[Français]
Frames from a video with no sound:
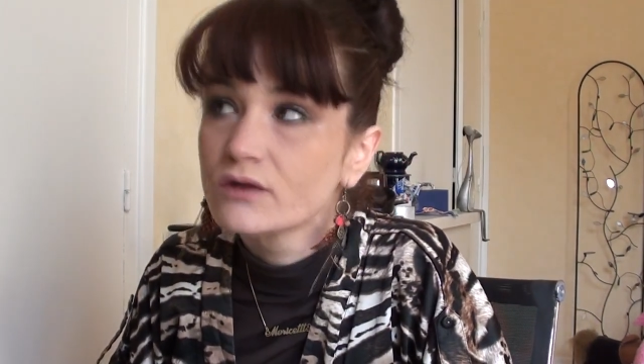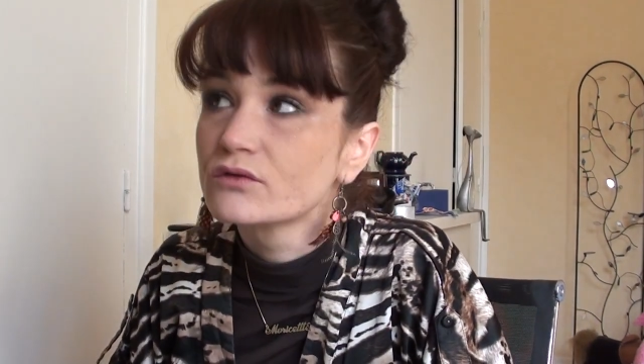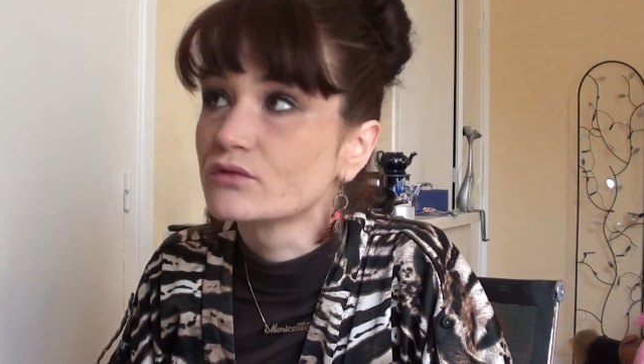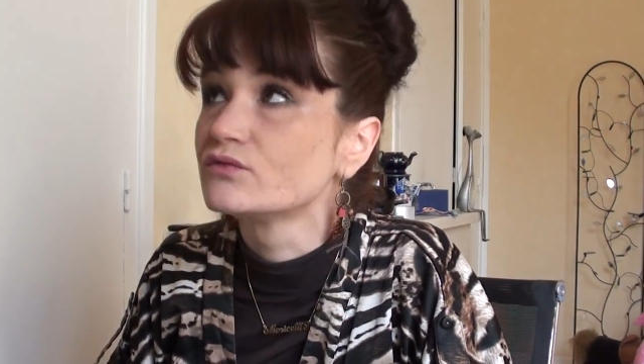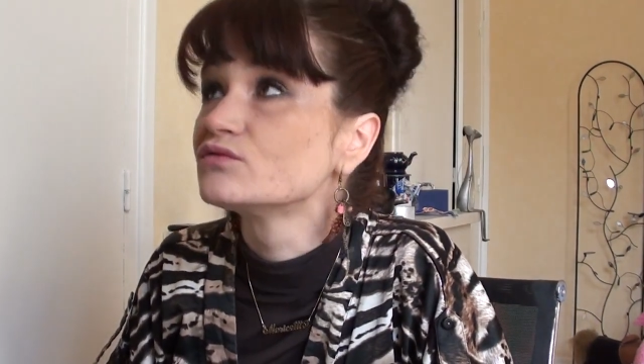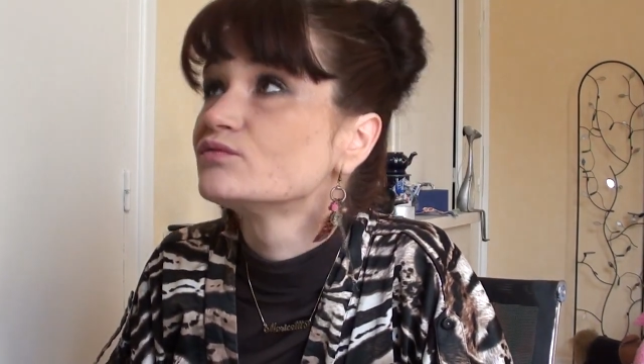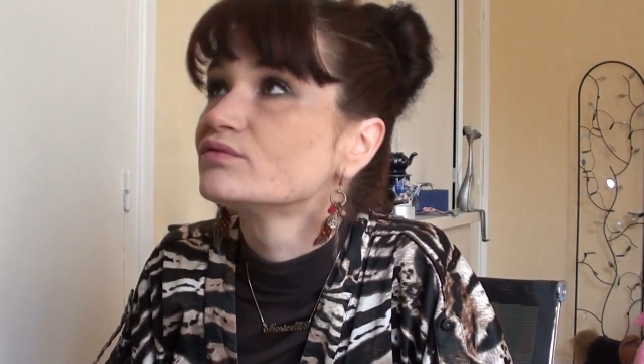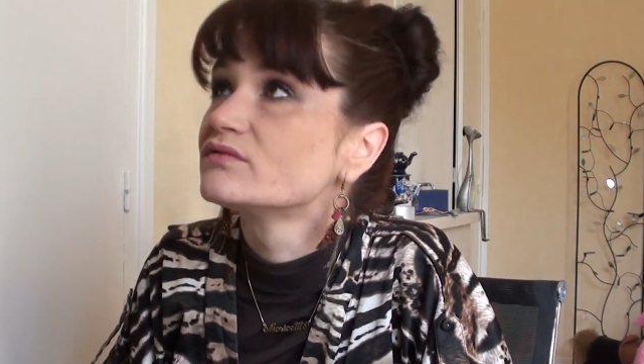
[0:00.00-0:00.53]
Donc
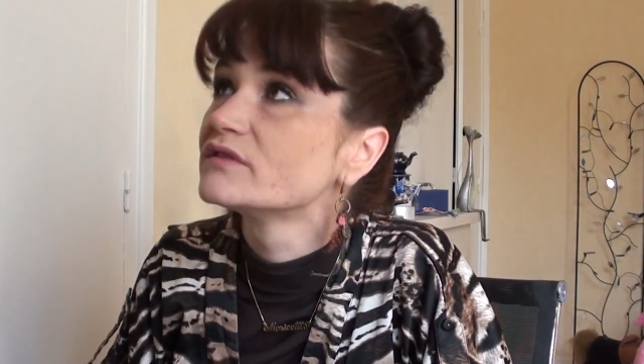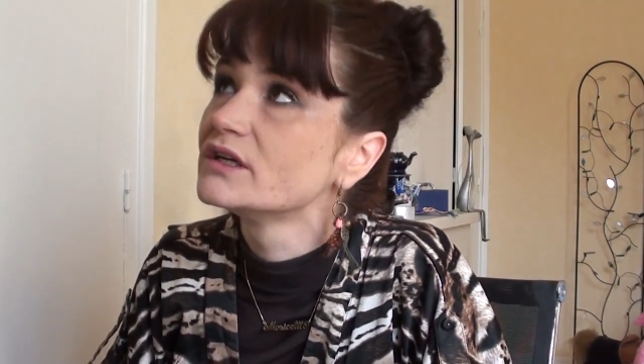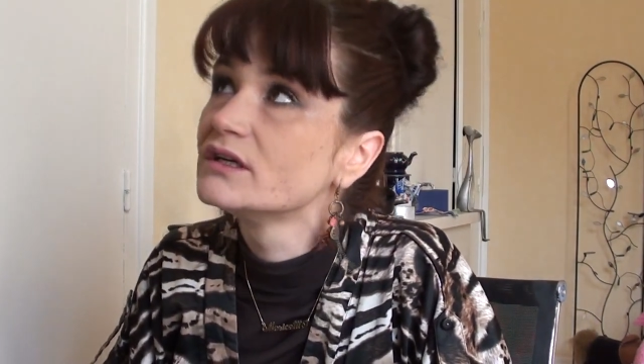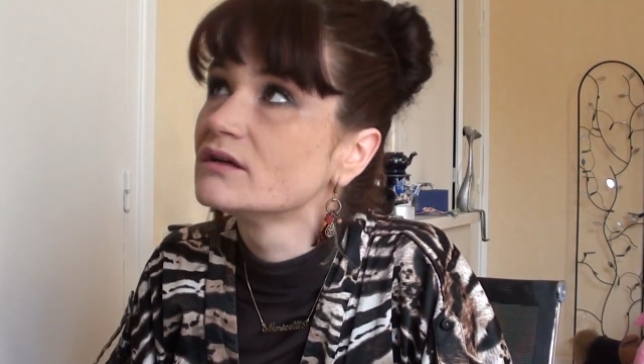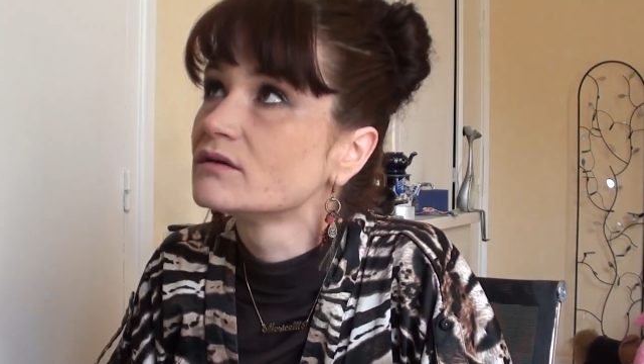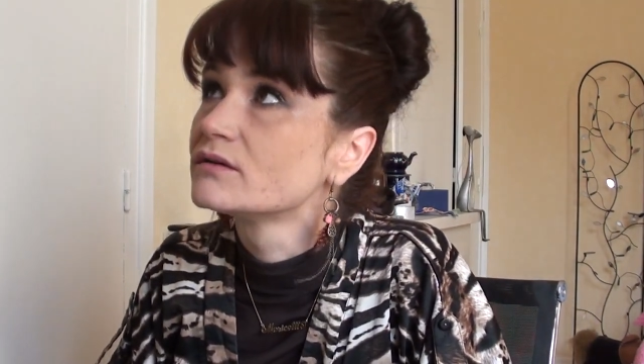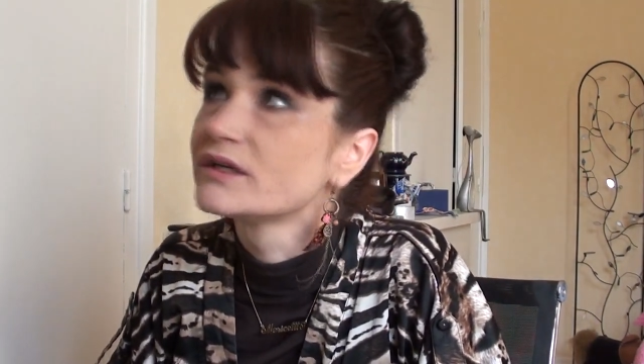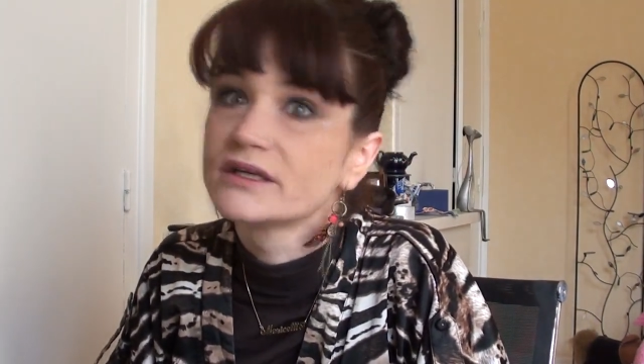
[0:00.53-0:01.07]
vous pouvez
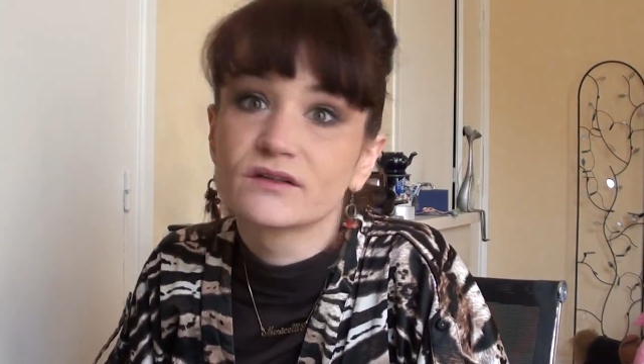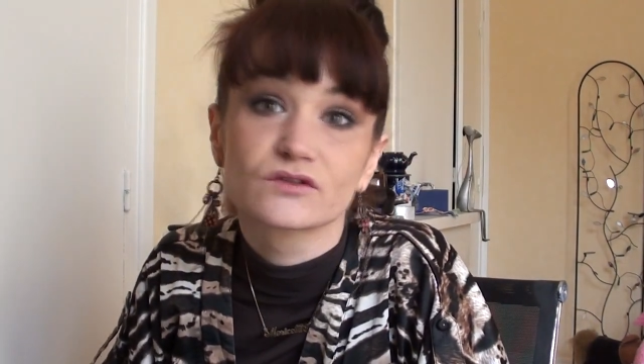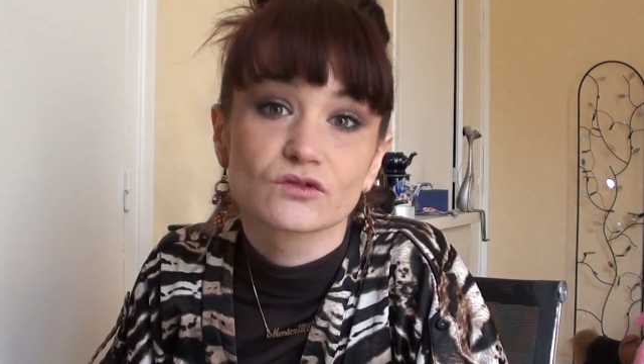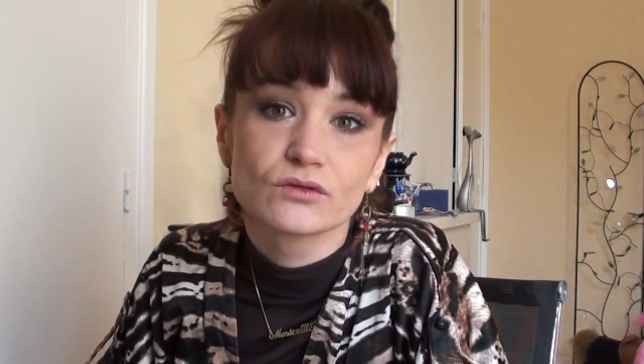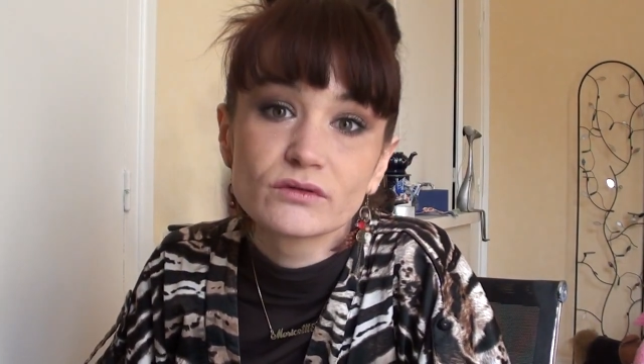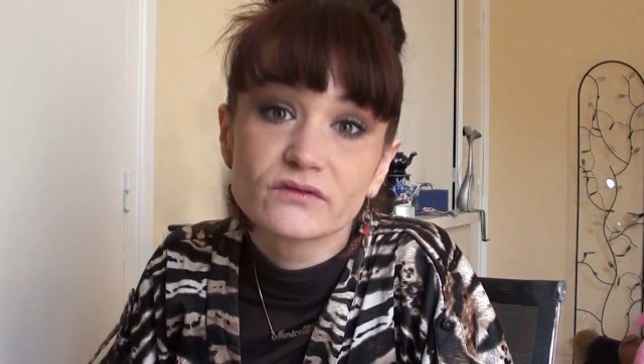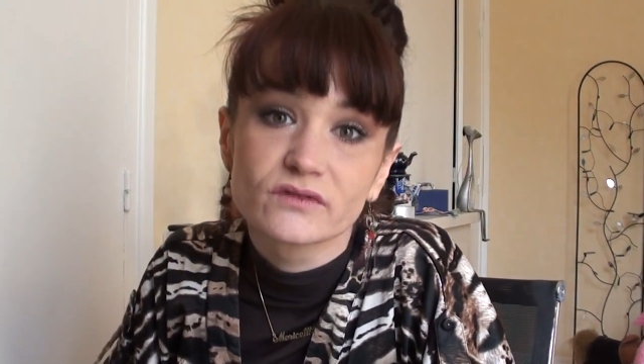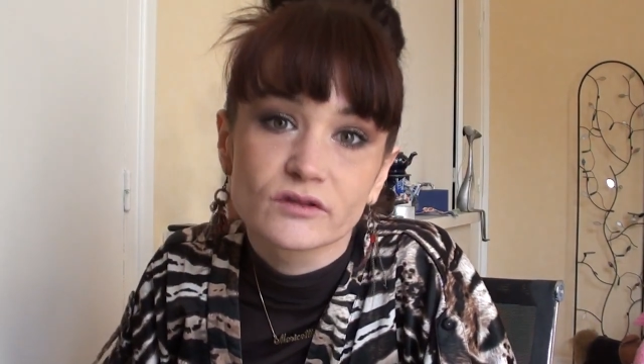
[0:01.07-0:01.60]
euh, lier
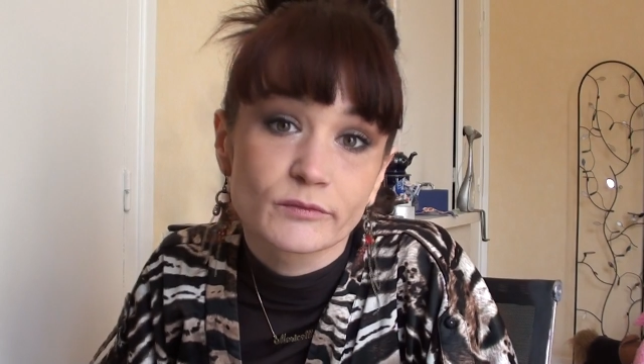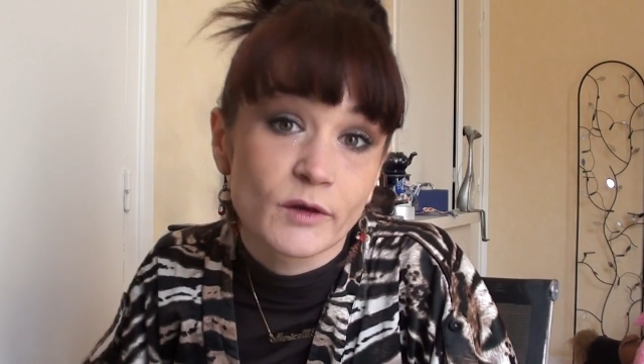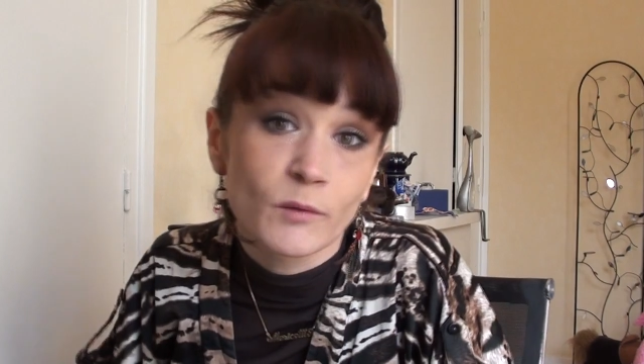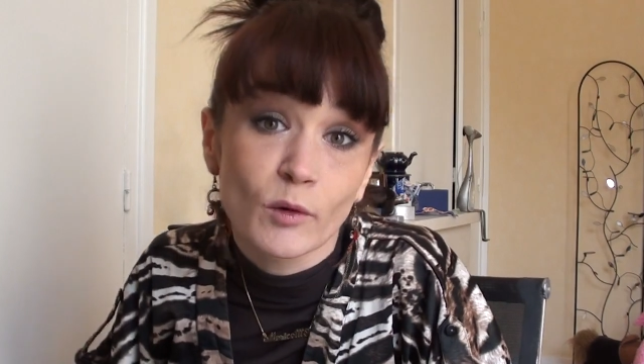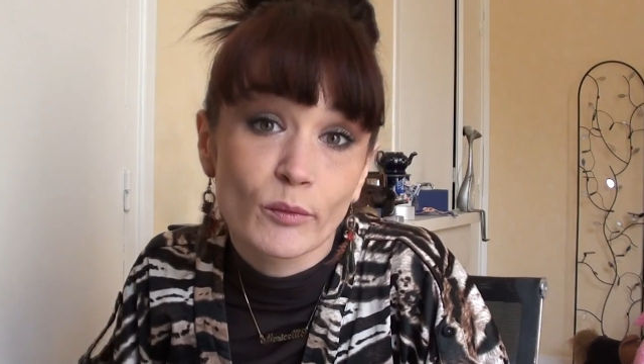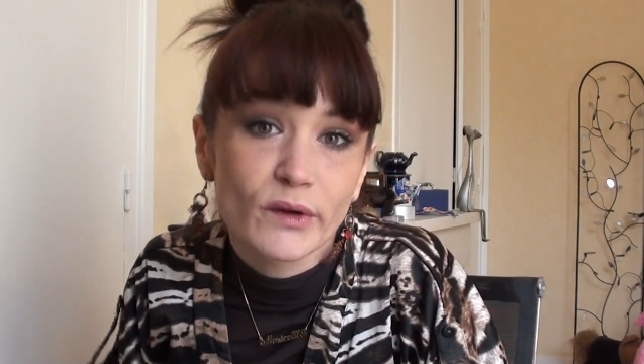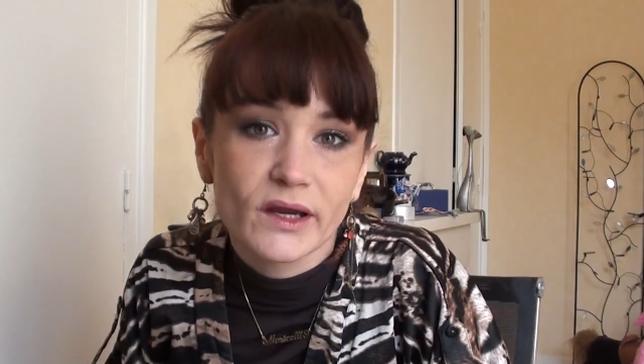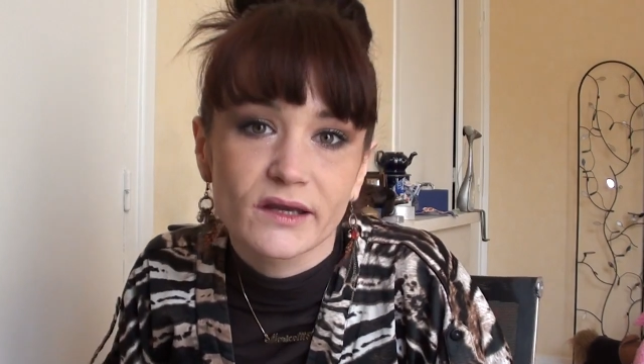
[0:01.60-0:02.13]
celui de votre
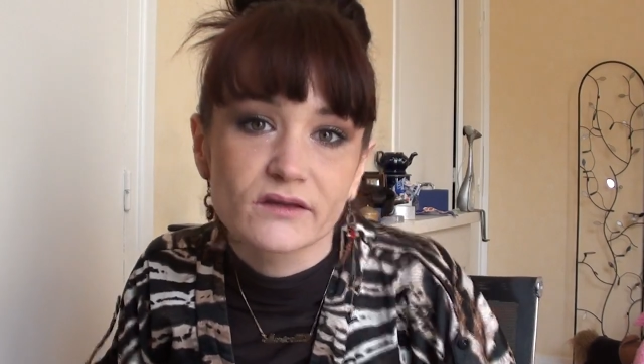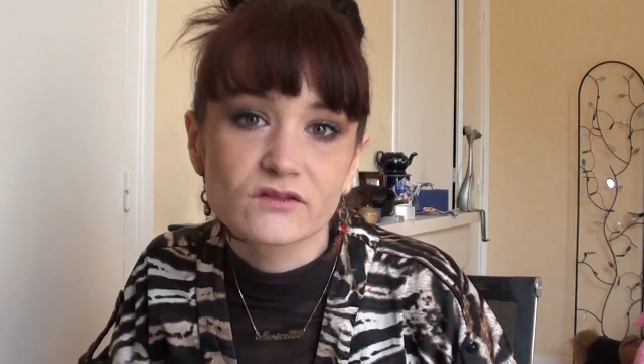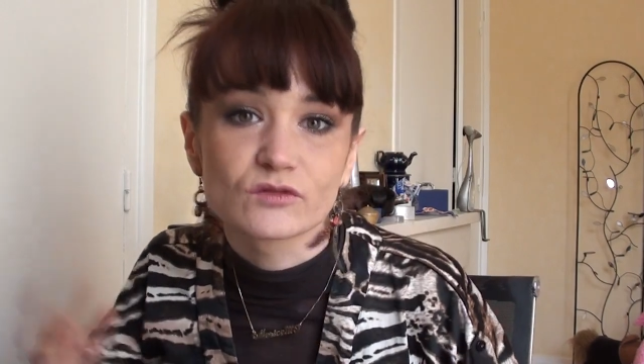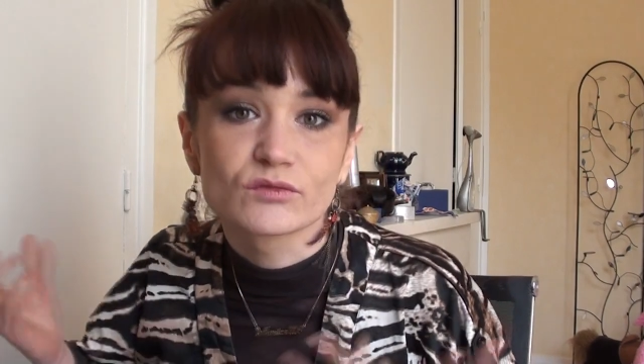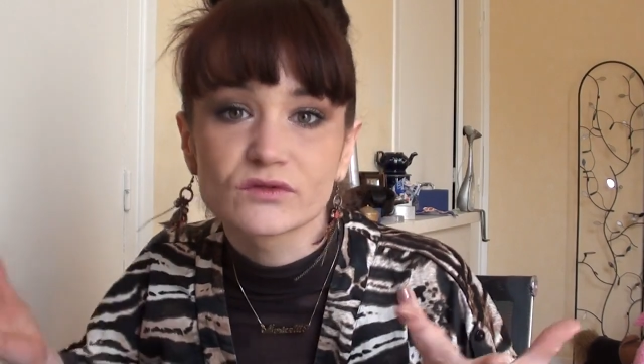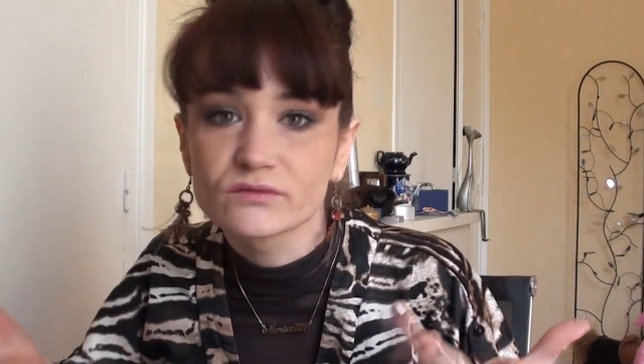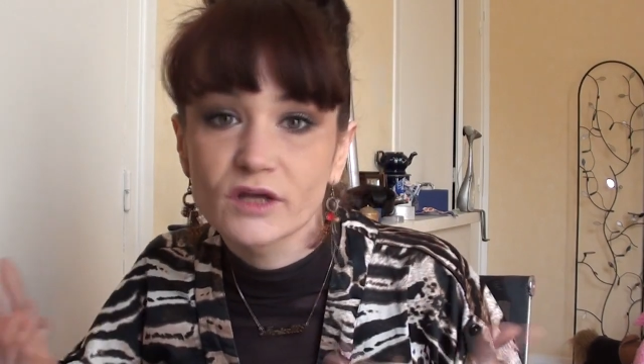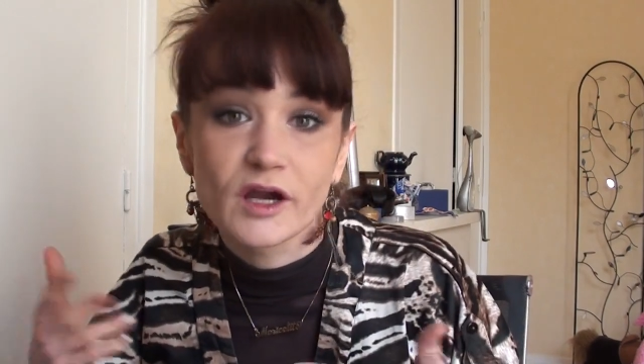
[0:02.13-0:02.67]
maman par exemple,